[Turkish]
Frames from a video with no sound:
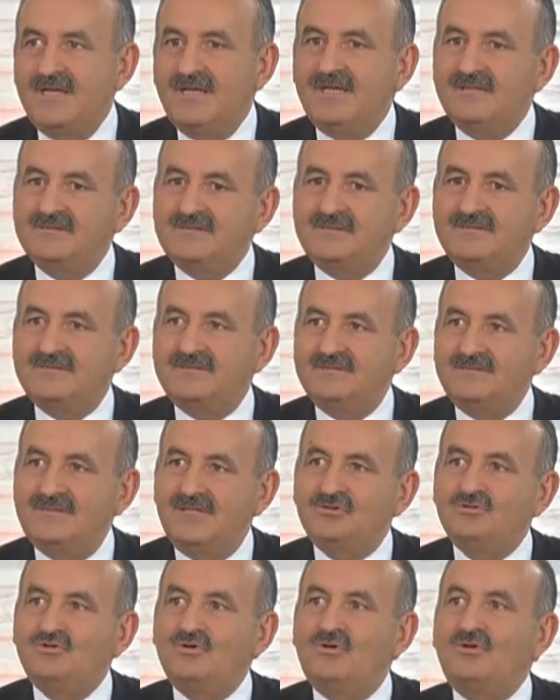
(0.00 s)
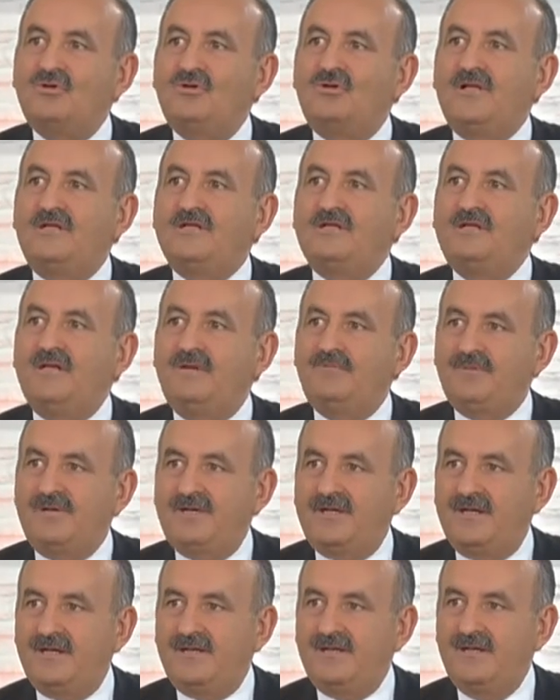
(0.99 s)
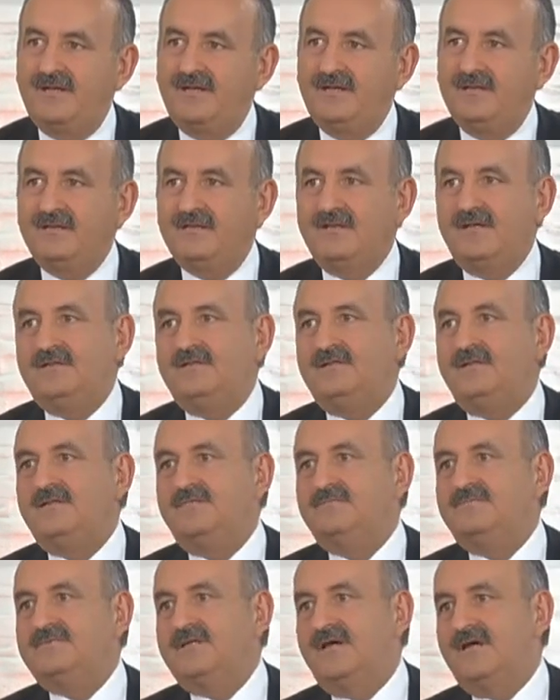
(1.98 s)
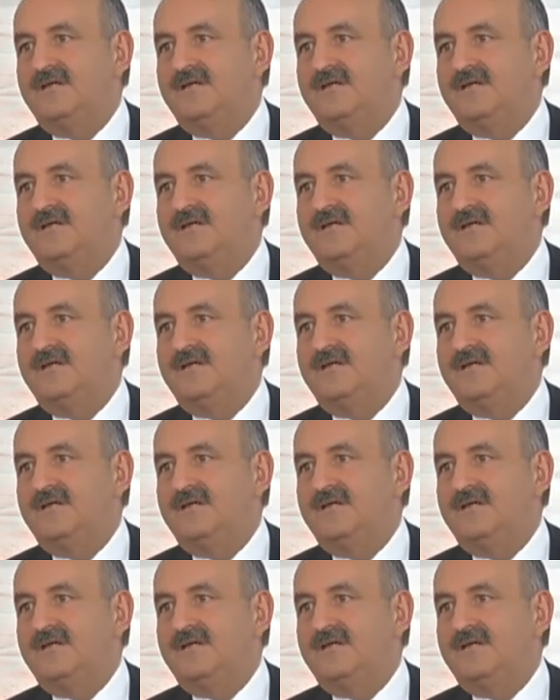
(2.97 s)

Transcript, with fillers: Esasında zor olanı yaparak kendimizi